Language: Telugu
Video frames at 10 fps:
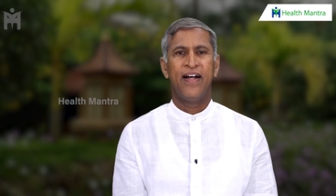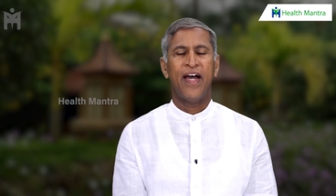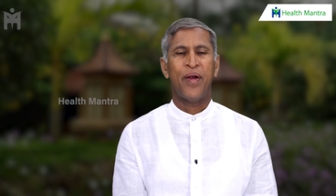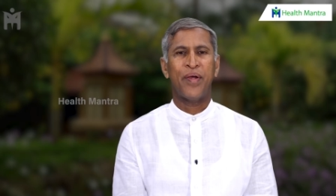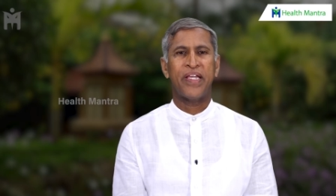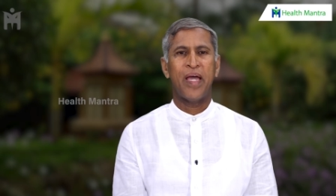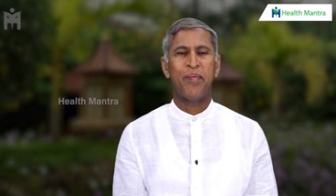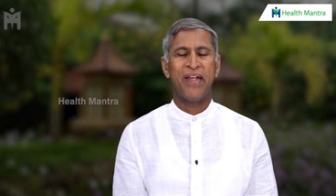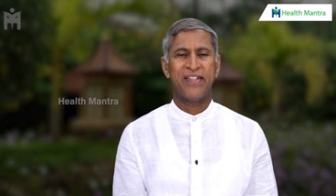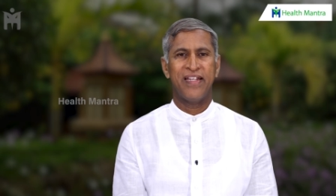
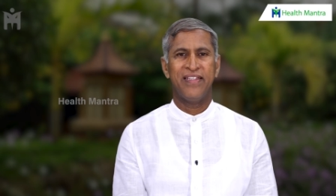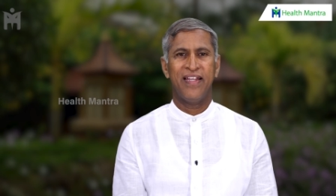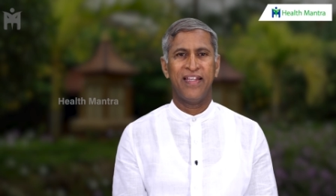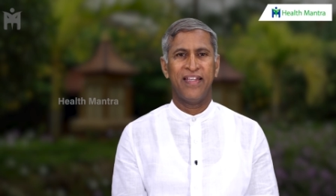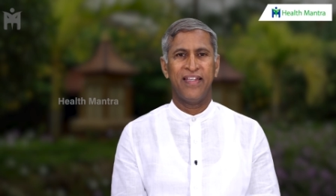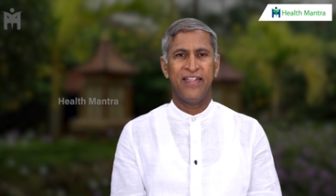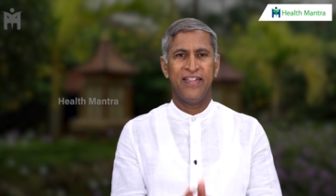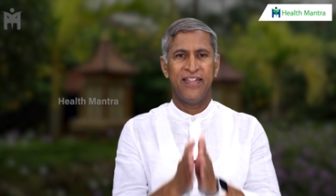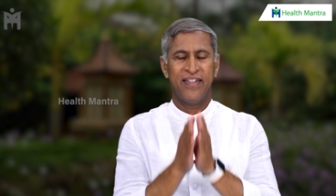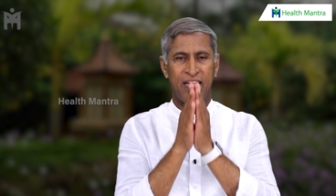ఆరోగ్యాభిలాషులందరికీ
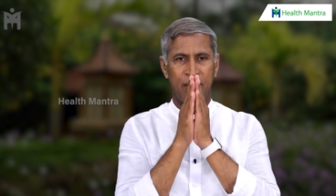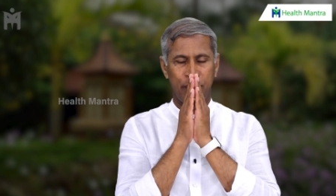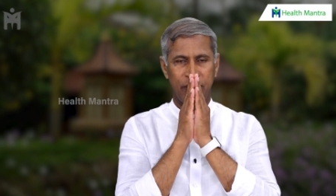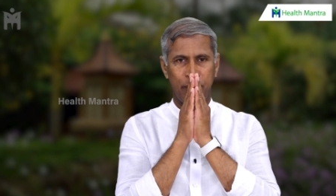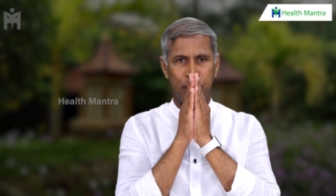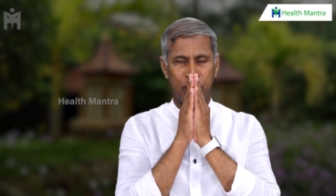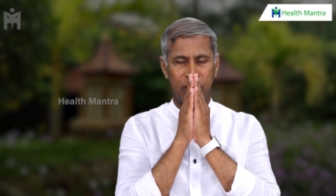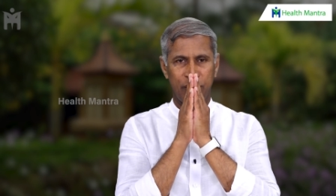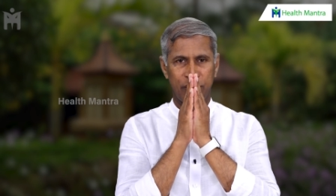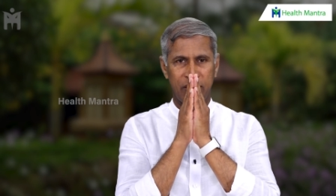నా
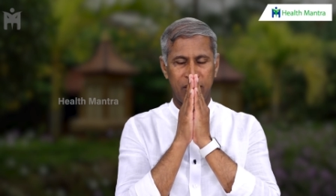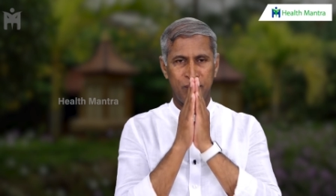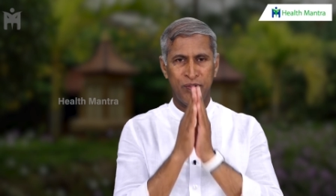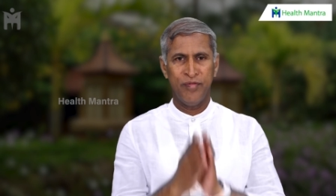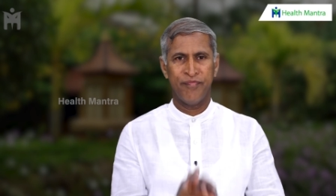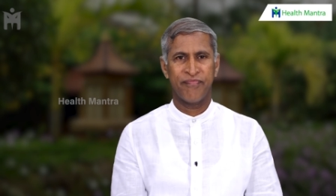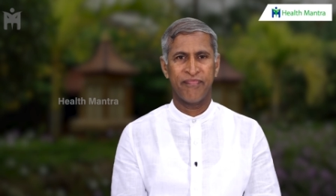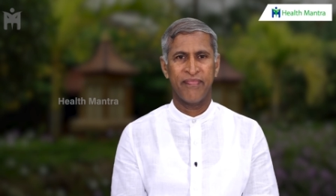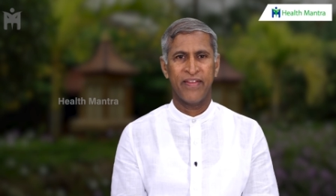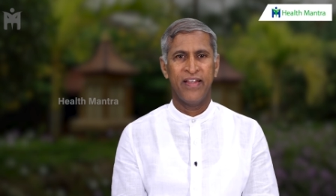హృదయపూర్వక నమస్కారములు
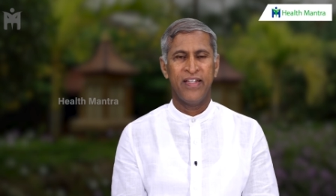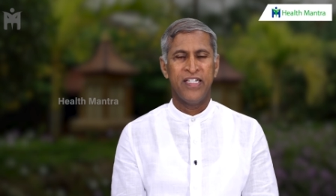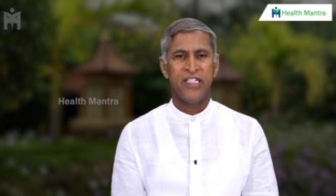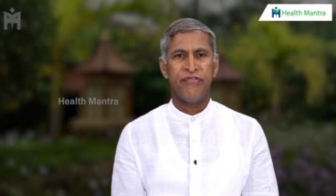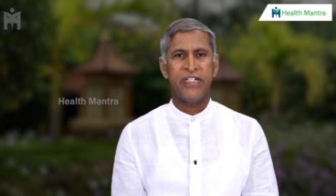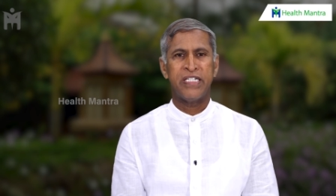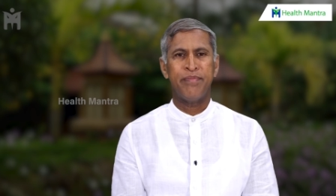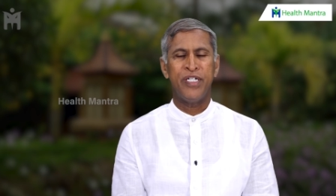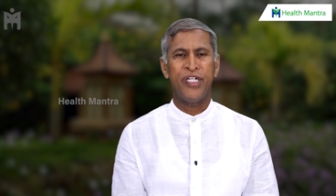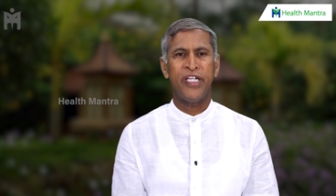
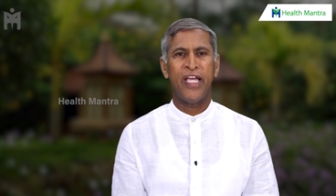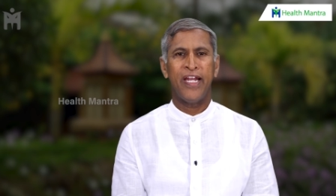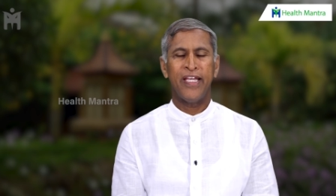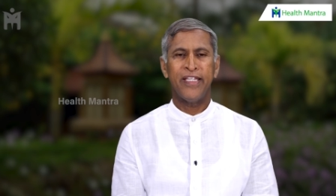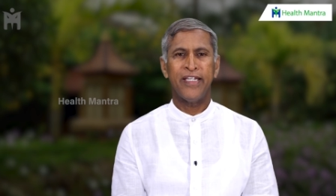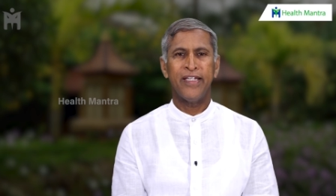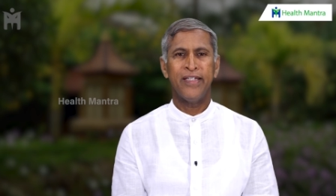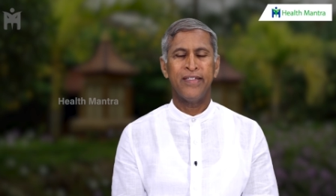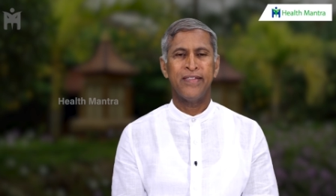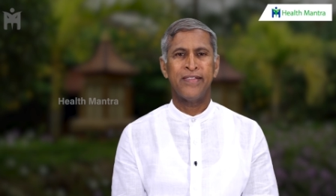విటమిన్ డి అనేది
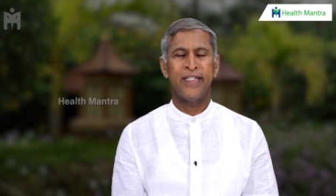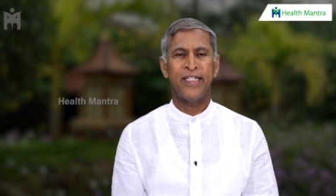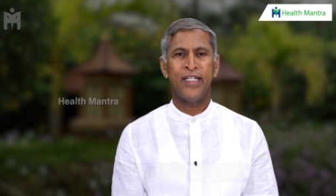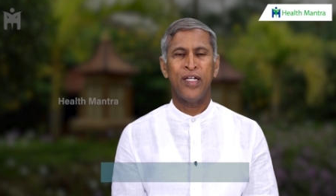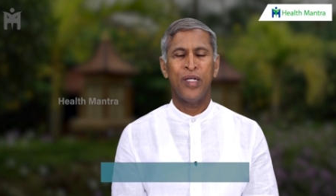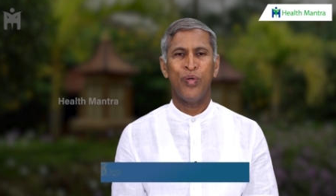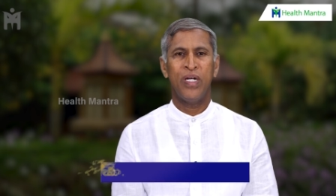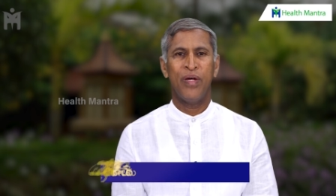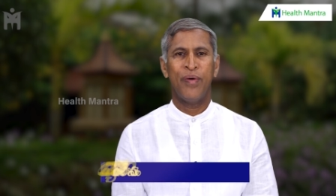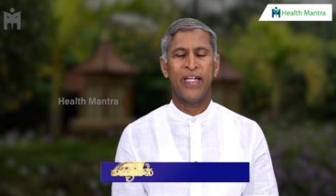సిటీల్లో
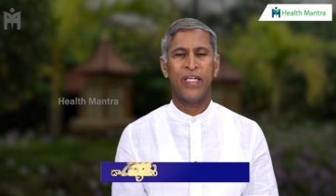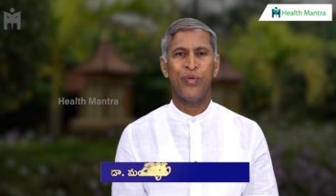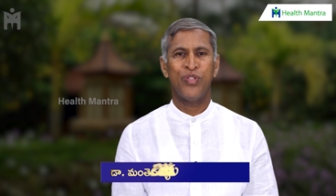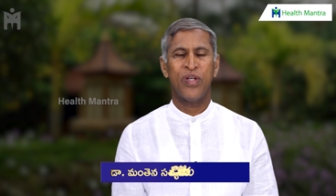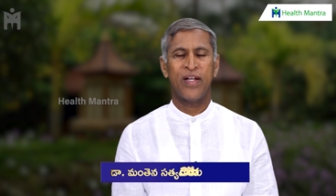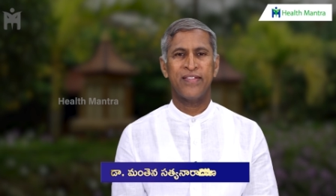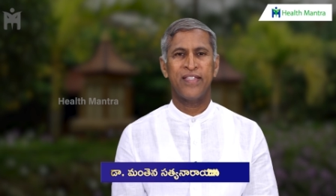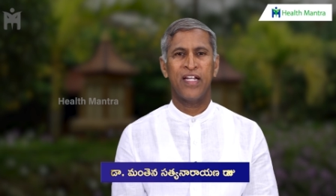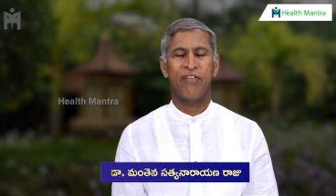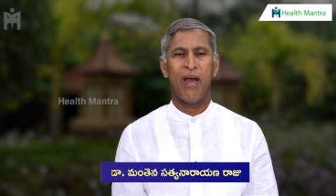ఉండేవారికి
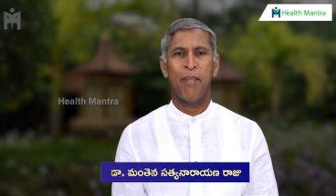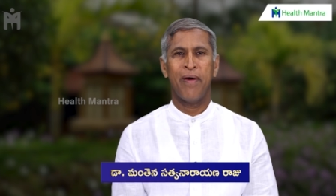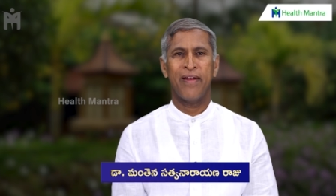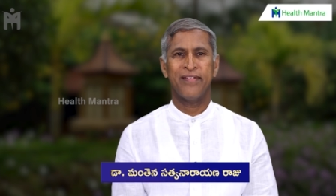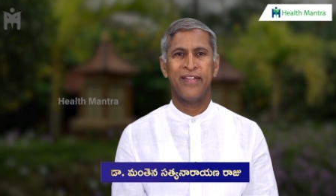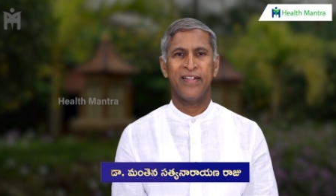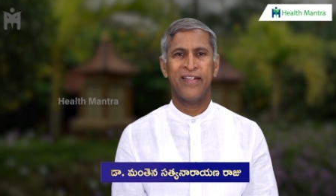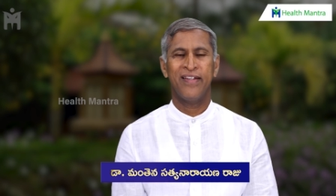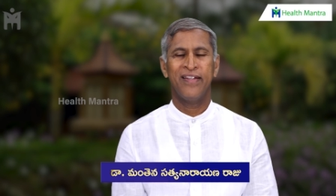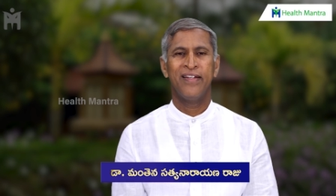ఉద్యోగస్తులకి
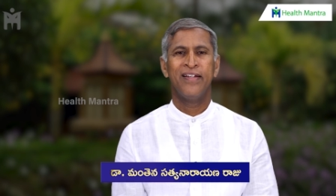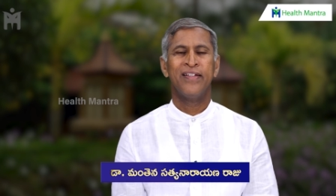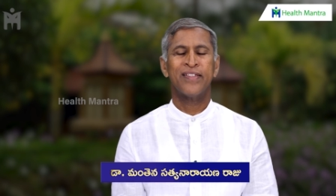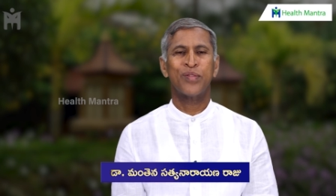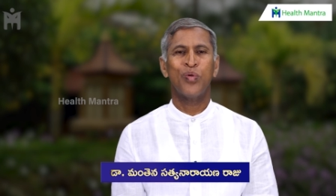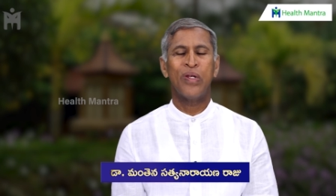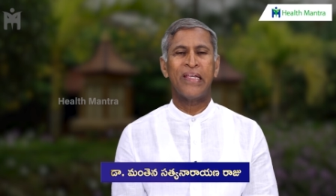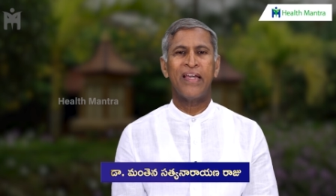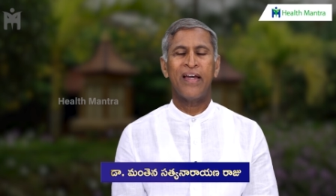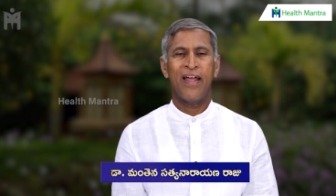వ్యాపారస్తులకి
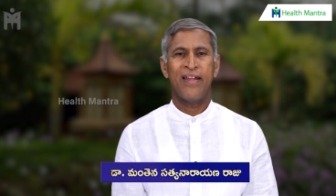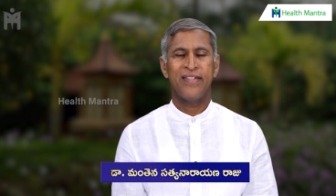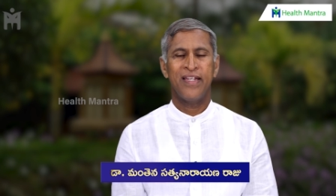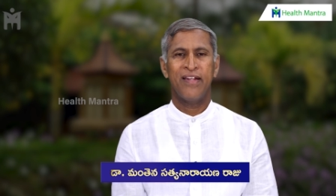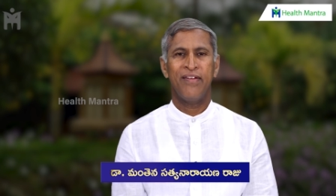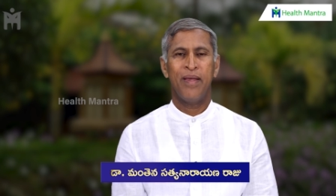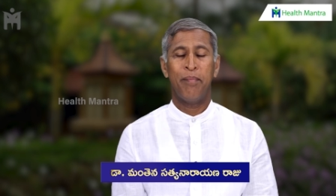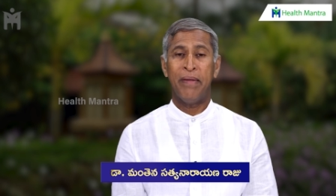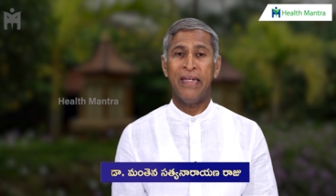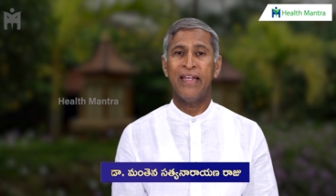స్కూల్కి కాలేజీలకి వెళ్ళే
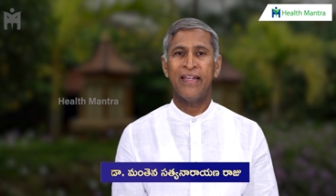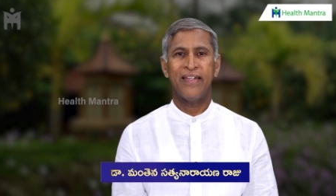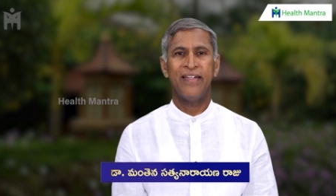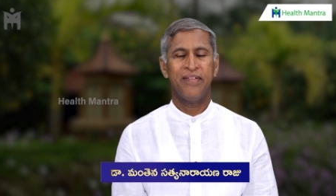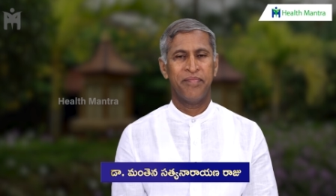పిల్లలకి